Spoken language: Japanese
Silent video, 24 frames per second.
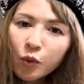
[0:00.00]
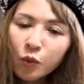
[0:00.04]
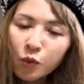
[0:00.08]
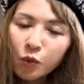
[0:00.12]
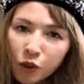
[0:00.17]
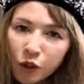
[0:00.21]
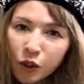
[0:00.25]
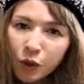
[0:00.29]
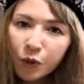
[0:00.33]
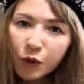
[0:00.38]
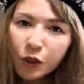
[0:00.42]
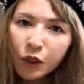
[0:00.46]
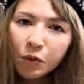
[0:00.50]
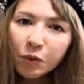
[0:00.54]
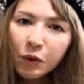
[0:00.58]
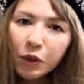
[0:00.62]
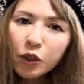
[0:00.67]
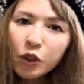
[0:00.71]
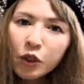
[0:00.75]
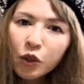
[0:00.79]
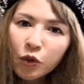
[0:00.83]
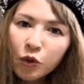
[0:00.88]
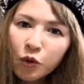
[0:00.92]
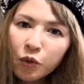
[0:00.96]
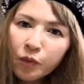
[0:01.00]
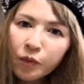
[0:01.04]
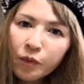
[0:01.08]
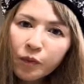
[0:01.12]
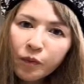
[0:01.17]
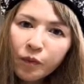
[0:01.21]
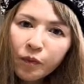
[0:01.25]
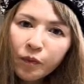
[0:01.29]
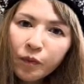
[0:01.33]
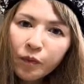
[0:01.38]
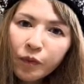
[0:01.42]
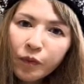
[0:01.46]
全部決まってる
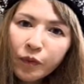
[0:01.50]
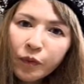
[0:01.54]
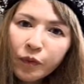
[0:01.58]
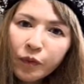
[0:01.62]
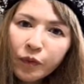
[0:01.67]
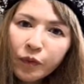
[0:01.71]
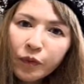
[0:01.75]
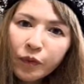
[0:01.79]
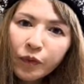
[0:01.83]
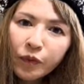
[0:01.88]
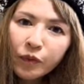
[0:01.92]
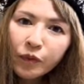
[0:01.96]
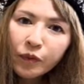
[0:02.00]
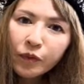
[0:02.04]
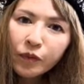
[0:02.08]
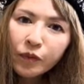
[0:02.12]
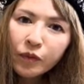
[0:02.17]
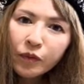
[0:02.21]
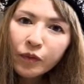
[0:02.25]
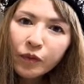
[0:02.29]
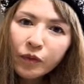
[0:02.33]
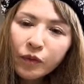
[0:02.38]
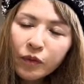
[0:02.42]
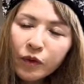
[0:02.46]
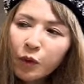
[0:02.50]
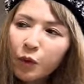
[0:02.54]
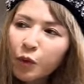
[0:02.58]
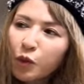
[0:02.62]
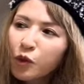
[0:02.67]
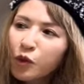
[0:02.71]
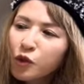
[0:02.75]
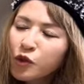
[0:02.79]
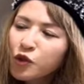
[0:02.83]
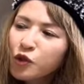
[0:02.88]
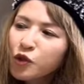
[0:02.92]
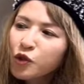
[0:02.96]
でも
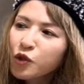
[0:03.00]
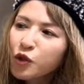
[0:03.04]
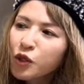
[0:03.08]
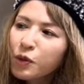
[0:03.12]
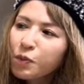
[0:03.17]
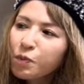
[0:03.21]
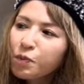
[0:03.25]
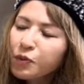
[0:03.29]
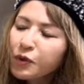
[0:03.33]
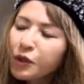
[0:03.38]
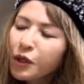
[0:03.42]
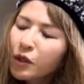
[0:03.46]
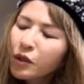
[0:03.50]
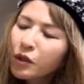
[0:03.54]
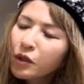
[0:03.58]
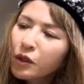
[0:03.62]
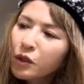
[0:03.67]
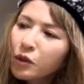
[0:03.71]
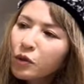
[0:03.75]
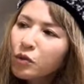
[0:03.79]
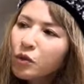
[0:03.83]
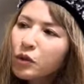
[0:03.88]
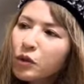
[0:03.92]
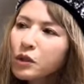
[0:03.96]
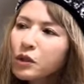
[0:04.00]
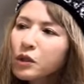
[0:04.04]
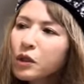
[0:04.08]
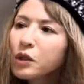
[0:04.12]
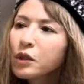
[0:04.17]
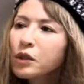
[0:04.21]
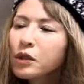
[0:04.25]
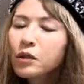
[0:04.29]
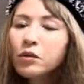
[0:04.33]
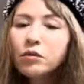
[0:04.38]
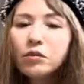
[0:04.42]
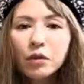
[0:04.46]
これチューリップだからとかじゃない
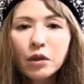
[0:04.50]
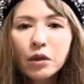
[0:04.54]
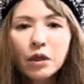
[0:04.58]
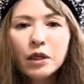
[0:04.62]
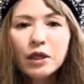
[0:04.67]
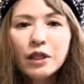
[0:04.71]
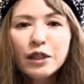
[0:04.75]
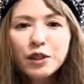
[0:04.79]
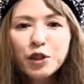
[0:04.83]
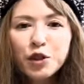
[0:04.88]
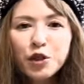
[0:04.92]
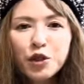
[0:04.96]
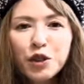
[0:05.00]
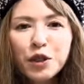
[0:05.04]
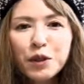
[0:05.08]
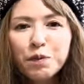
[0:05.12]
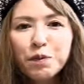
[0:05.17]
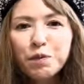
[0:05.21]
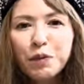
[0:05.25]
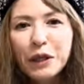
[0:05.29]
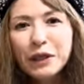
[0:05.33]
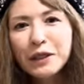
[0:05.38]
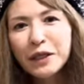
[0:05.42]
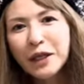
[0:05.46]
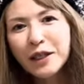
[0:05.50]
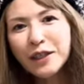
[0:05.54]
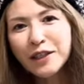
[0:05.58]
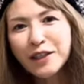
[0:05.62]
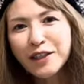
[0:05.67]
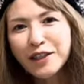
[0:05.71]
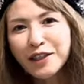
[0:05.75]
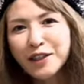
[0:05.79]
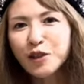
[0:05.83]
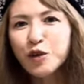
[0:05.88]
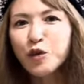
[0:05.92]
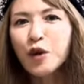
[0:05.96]
んだけどなチューリップは
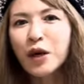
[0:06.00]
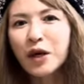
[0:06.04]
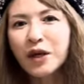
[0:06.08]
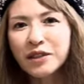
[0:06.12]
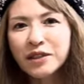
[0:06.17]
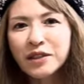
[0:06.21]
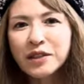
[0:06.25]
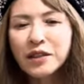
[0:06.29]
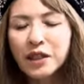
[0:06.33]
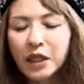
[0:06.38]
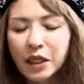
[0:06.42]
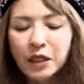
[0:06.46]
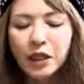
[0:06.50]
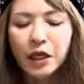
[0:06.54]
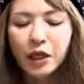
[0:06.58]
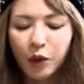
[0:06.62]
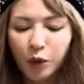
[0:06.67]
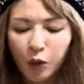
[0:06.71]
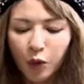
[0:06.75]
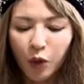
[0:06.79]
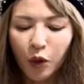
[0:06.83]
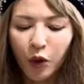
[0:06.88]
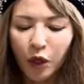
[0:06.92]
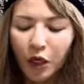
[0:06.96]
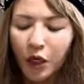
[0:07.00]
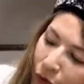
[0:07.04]
何々とかじゃないんだけど